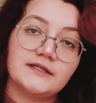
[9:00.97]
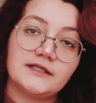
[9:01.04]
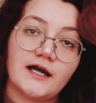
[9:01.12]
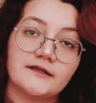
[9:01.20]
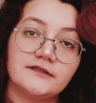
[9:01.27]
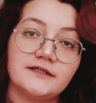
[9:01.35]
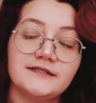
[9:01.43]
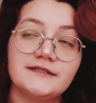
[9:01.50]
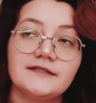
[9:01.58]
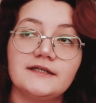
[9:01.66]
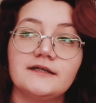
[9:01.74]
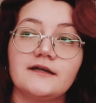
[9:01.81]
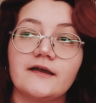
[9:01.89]
yıllarda
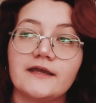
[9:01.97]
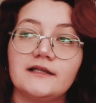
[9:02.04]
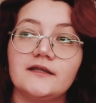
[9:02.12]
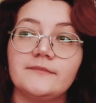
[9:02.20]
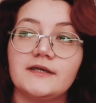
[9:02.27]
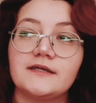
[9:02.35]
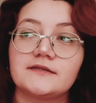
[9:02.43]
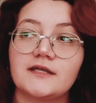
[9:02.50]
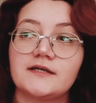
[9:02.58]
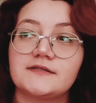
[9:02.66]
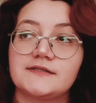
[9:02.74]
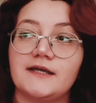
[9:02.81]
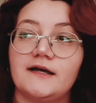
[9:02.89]
yine el
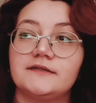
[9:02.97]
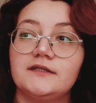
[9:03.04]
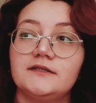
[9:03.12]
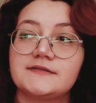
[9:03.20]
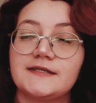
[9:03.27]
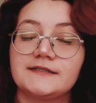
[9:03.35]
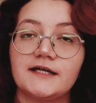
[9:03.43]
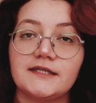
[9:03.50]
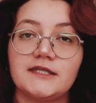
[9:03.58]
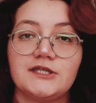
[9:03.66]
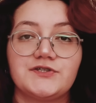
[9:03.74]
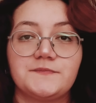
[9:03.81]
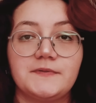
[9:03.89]
emeğinden ziyade
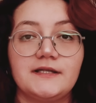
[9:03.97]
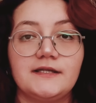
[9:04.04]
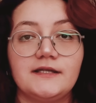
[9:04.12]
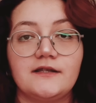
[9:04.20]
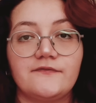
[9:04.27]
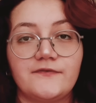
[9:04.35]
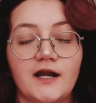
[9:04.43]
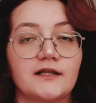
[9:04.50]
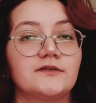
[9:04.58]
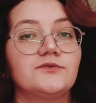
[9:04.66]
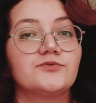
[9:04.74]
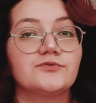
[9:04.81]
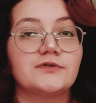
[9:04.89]
sanayi işbirliğiyle
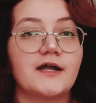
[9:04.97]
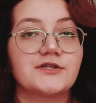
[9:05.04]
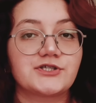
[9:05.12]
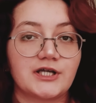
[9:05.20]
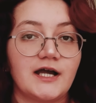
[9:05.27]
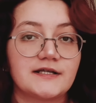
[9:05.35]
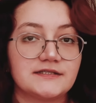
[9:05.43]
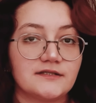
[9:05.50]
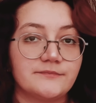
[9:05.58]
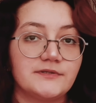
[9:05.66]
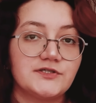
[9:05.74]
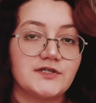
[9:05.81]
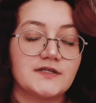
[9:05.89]
farklı ürünler
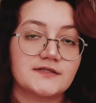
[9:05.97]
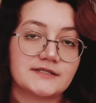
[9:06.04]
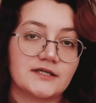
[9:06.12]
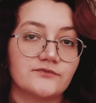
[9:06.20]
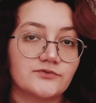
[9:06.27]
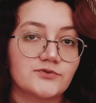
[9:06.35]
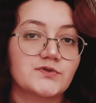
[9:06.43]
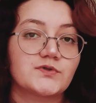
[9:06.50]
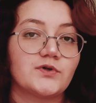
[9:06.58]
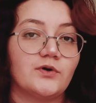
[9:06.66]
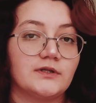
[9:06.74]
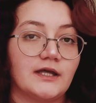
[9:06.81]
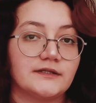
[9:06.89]
çıkartılabileceğinin
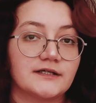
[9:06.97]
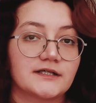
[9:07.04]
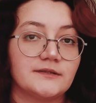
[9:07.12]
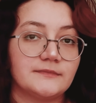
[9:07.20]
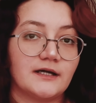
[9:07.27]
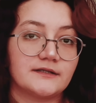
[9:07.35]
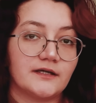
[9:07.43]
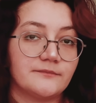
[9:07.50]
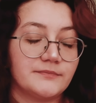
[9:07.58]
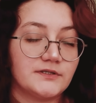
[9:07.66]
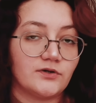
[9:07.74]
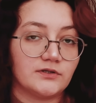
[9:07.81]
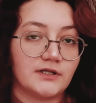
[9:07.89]
savunucusu olan
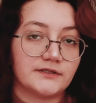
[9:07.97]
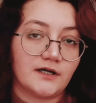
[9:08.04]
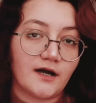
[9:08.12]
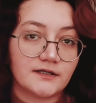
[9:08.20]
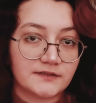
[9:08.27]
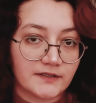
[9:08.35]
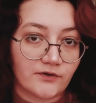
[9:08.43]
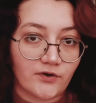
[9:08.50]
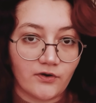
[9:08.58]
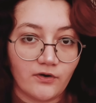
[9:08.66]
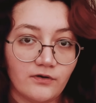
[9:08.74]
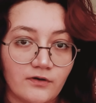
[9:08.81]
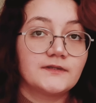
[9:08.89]
akımlardan biri olan Art
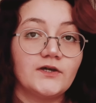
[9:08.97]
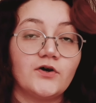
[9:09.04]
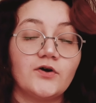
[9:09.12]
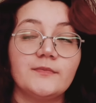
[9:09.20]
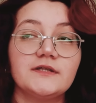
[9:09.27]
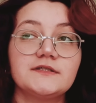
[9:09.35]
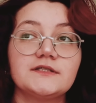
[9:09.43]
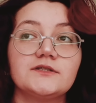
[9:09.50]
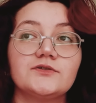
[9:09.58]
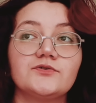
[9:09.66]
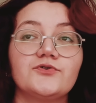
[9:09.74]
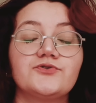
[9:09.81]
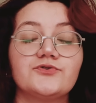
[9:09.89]
Deco,
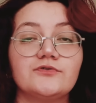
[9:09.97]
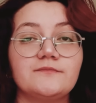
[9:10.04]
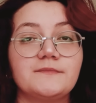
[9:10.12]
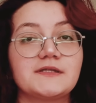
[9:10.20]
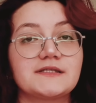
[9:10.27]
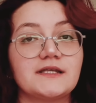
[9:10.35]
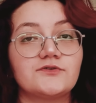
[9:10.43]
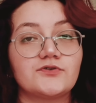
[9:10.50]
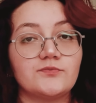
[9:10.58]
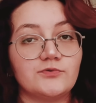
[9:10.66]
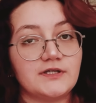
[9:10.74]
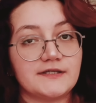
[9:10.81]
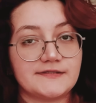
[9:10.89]
geometrinin gücünü bizde
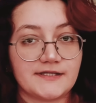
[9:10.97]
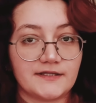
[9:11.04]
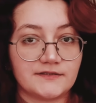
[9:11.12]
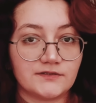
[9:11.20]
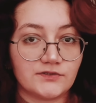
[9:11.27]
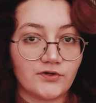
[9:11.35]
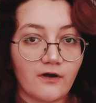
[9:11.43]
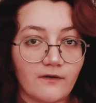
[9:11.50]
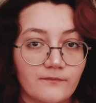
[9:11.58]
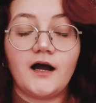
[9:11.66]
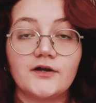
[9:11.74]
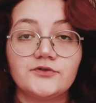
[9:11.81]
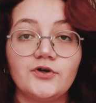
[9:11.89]
tümüyle hissettiriyor.
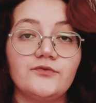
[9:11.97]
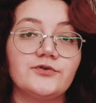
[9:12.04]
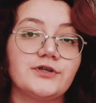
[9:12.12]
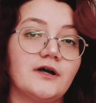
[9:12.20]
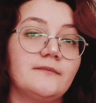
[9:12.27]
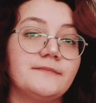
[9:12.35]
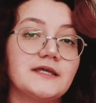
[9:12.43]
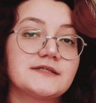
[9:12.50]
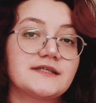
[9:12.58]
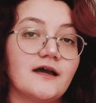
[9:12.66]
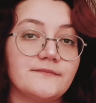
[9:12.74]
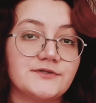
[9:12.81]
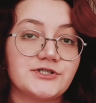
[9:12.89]
Arnavo'ya
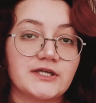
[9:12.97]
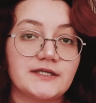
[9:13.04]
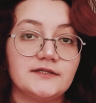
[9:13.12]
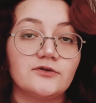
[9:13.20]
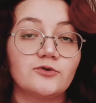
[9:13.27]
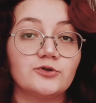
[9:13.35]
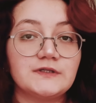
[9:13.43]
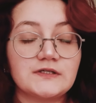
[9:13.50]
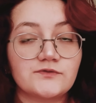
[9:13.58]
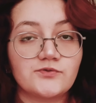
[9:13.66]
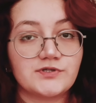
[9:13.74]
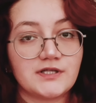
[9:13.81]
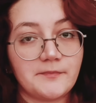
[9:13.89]
benzer bir şekilde gotik
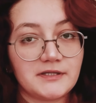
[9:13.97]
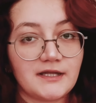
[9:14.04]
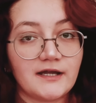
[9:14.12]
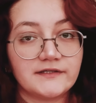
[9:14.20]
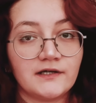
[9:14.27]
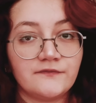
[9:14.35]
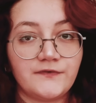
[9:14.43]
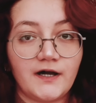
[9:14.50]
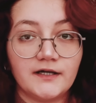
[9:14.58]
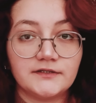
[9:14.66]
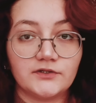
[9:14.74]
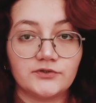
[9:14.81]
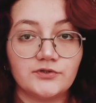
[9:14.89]
süslemelerden
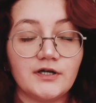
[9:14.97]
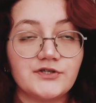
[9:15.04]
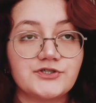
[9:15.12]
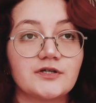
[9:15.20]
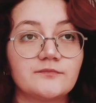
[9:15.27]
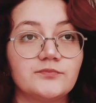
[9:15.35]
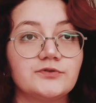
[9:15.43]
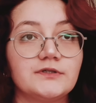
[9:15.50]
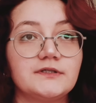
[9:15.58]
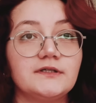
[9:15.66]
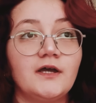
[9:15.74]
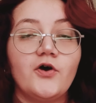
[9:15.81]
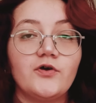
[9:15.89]
faydalanıyor ancak
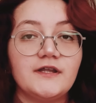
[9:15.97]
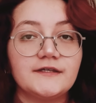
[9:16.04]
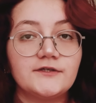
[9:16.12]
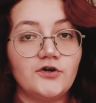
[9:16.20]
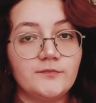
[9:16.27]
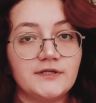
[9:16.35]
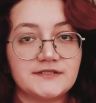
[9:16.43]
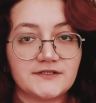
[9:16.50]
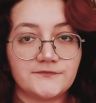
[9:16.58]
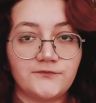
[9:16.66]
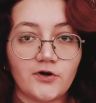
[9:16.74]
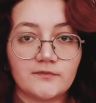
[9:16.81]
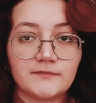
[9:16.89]
bunları öyle geometrik
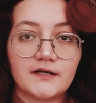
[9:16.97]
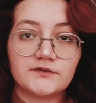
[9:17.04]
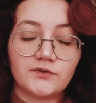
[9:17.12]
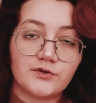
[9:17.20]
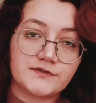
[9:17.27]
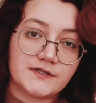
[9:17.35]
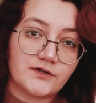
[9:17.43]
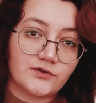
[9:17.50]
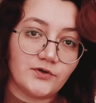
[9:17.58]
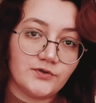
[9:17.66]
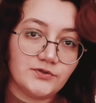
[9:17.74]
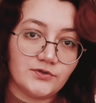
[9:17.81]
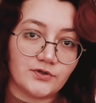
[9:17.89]
formlarda ortaya
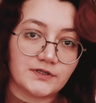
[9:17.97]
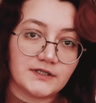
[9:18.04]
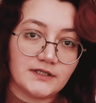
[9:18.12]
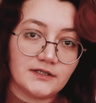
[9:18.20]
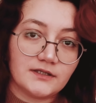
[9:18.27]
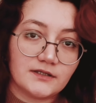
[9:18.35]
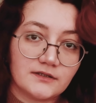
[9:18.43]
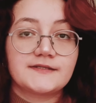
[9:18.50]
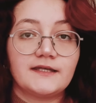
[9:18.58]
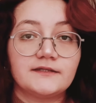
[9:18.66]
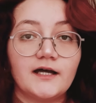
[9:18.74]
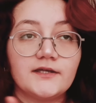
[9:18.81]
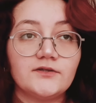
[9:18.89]
koyuyor ki
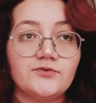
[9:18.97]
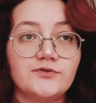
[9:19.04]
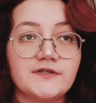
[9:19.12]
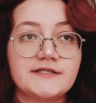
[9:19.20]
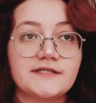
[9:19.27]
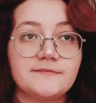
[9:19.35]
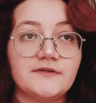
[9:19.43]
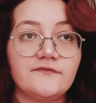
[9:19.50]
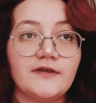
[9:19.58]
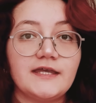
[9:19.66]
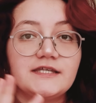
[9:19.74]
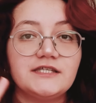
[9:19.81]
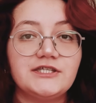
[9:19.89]
sanayi üretimi
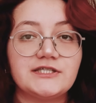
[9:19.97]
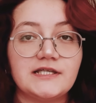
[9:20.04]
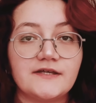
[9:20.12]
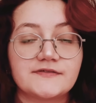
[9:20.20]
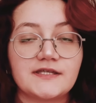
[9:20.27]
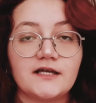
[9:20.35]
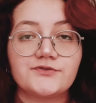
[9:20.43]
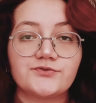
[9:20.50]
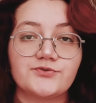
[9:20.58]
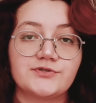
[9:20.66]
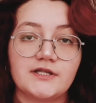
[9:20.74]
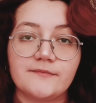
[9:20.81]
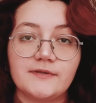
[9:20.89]
ve işlevsel
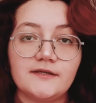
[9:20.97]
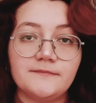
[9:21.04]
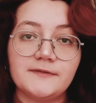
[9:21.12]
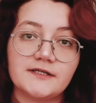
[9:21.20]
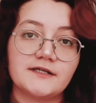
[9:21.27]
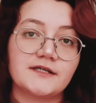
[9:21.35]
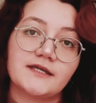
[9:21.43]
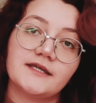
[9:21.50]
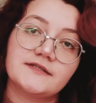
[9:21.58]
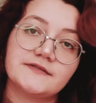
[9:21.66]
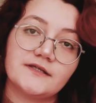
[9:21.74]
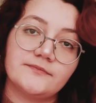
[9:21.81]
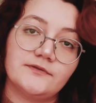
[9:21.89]
süslemeyi bir araya
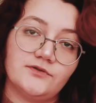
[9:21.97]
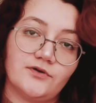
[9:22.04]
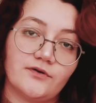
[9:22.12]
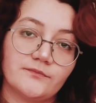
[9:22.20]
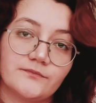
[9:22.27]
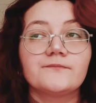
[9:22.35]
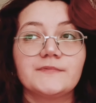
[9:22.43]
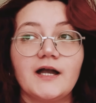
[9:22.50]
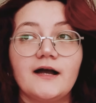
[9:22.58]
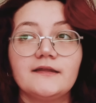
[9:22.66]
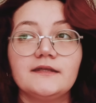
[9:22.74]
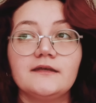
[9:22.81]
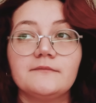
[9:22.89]
getirebiliyor.
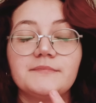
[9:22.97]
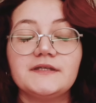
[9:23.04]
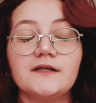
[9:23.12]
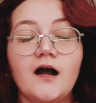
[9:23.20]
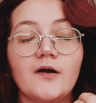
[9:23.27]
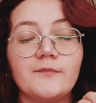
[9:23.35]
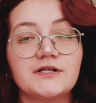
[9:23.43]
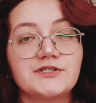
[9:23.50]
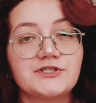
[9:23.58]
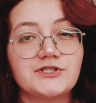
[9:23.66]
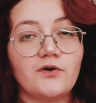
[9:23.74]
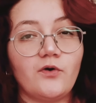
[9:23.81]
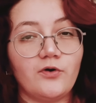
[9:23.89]
Yani bir
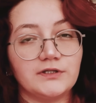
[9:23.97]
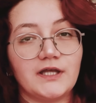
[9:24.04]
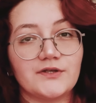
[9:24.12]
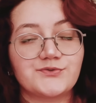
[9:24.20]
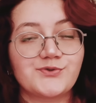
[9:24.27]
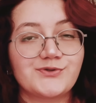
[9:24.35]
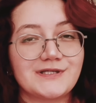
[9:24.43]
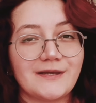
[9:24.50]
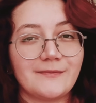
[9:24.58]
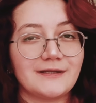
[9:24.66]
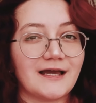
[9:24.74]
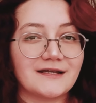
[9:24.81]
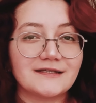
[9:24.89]
amacı olan
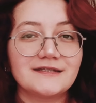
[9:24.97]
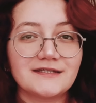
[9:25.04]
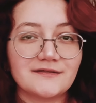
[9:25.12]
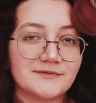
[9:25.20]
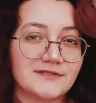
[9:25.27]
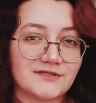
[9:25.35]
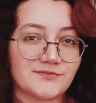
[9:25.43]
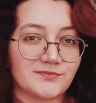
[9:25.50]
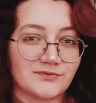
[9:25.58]
süslemeler de diyebiliriz